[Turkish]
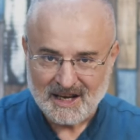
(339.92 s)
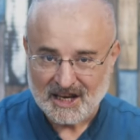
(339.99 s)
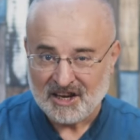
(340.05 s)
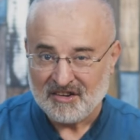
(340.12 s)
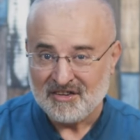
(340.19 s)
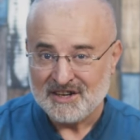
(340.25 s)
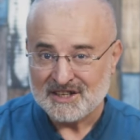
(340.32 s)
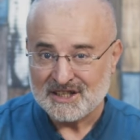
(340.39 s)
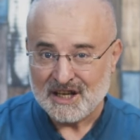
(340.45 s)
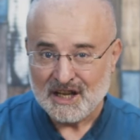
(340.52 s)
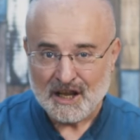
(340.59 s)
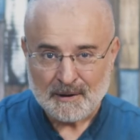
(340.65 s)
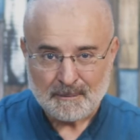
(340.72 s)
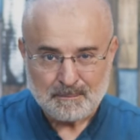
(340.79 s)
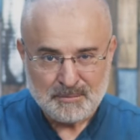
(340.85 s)
Evet
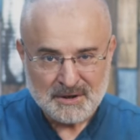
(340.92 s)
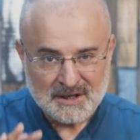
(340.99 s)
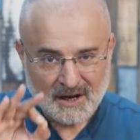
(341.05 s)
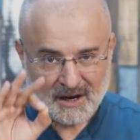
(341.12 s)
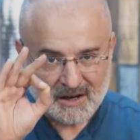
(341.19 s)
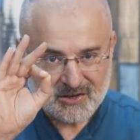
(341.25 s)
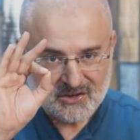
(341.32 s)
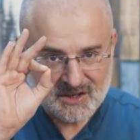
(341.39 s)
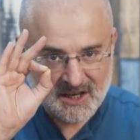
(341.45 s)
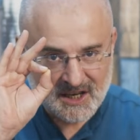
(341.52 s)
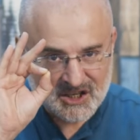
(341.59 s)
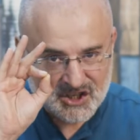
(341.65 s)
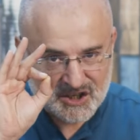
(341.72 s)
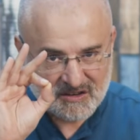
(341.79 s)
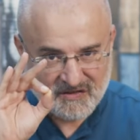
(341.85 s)
bir
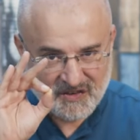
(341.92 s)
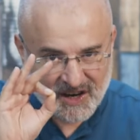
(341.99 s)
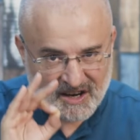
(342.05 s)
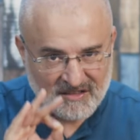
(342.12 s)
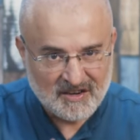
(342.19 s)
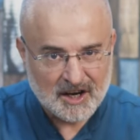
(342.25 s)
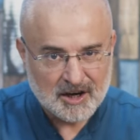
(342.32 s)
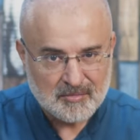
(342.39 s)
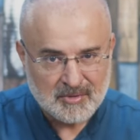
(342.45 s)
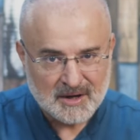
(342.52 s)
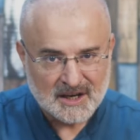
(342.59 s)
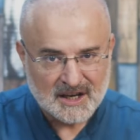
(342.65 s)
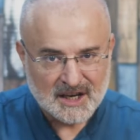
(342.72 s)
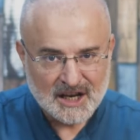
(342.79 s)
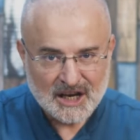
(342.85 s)
hastaya şifa
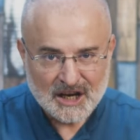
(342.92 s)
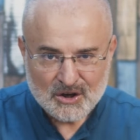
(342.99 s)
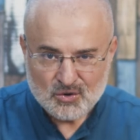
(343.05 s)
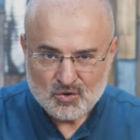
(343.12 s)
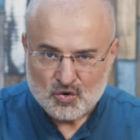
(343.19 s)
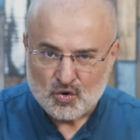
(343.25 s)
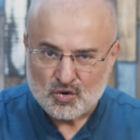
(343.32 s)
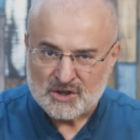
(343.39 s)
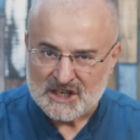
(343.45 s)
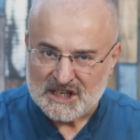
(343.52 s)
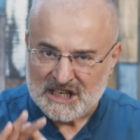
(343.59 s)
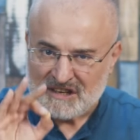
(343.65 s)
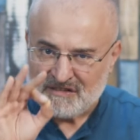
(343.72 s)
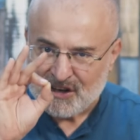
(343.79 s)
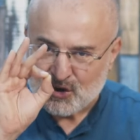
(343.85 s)
vermek
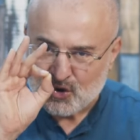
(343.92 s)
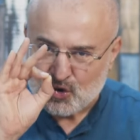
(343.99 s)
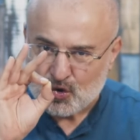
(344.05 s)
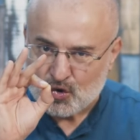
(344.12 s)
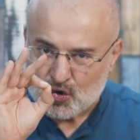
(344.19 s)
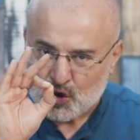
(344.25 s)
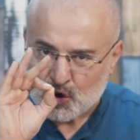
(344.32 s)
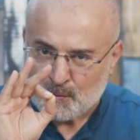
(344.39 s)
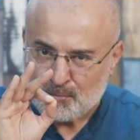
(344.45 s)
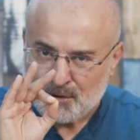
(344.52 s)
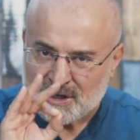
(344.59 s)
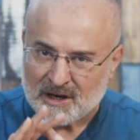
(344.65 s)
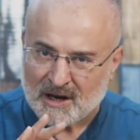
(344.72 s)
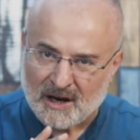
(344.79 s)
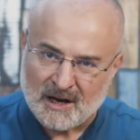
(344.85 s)
cüz'i ve küçük
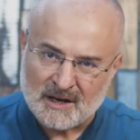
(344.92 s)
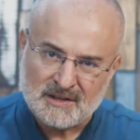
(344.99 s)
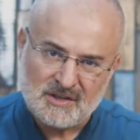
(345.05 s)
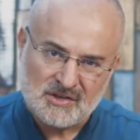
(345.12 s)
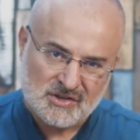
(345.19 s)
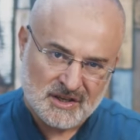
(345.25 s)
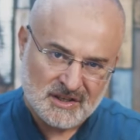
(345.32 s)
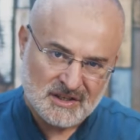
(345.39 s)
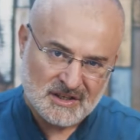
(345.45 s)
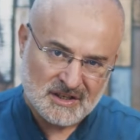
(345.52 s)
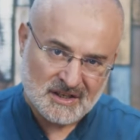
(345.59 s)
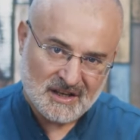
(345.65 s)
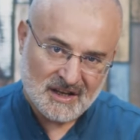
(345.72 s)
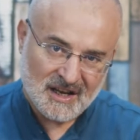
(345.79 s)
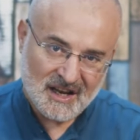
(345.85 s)
bir hadisedir.